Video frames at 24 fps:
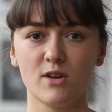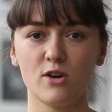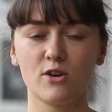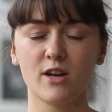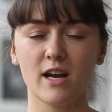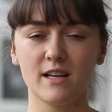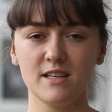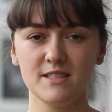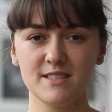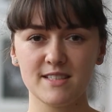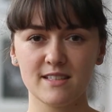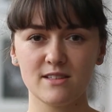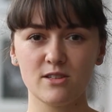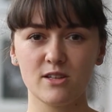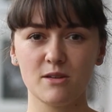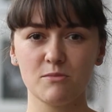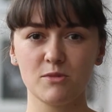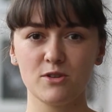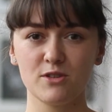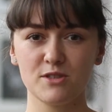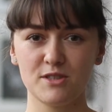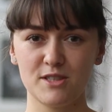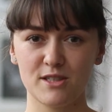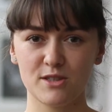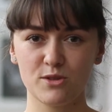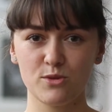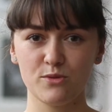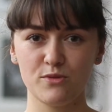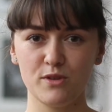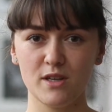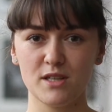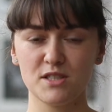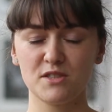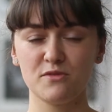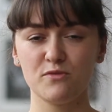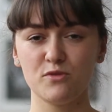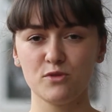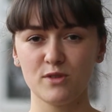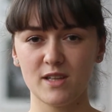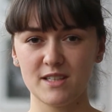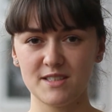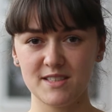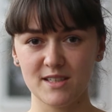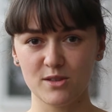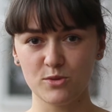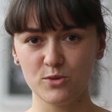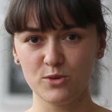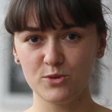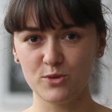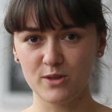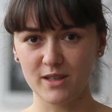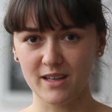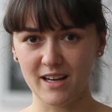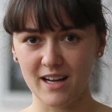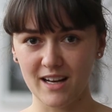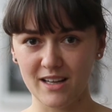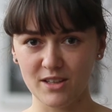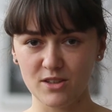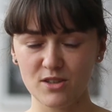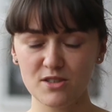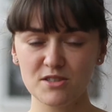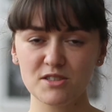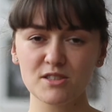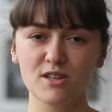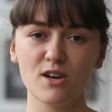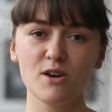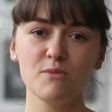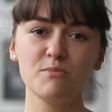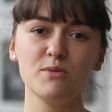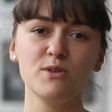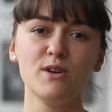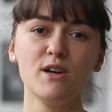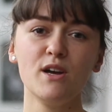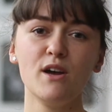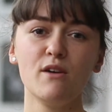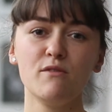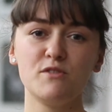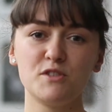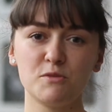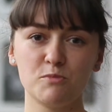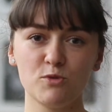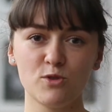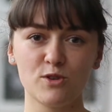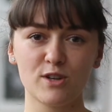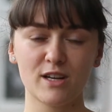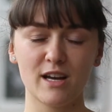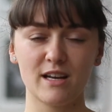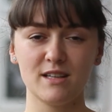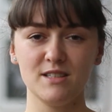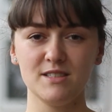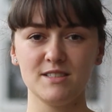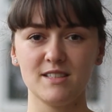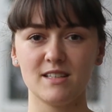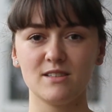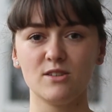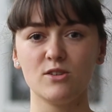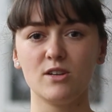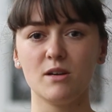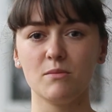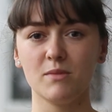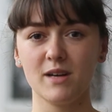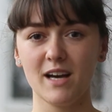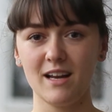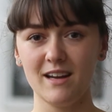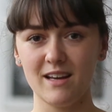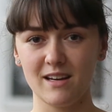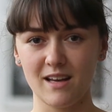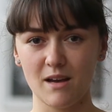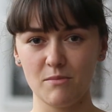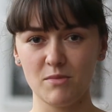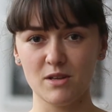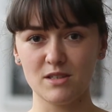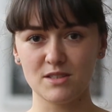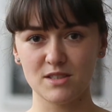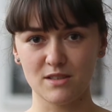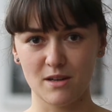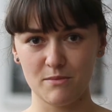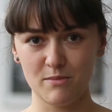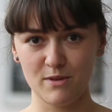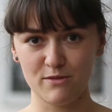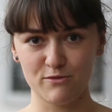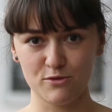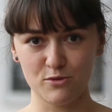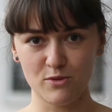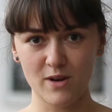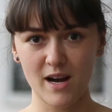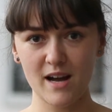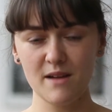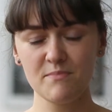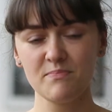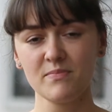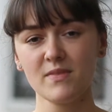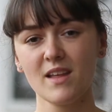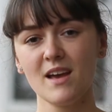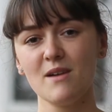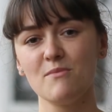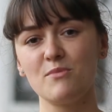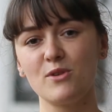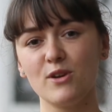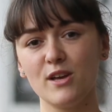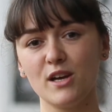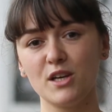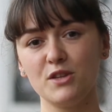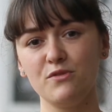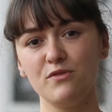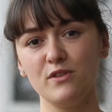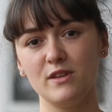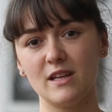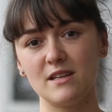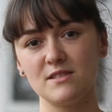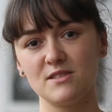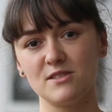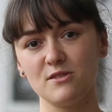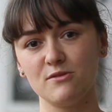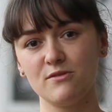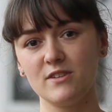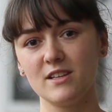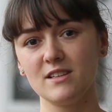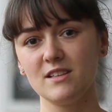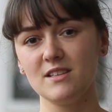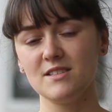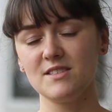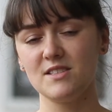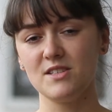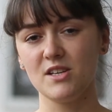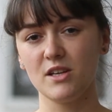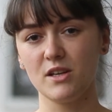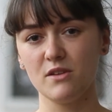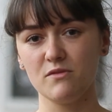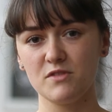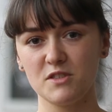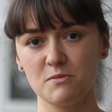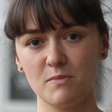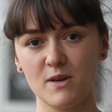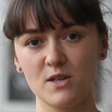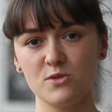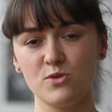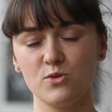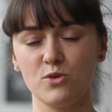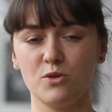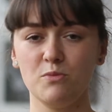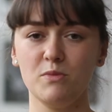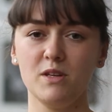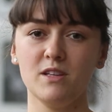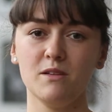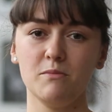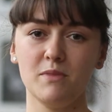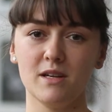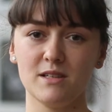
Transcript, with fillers: Organizatorem koncertów jest Fundacja Kultury Kalejdoskop, współorganizatorem Galeria Bielsko-BWA. Projekt finansowany jest dzięki wsparciu Gminy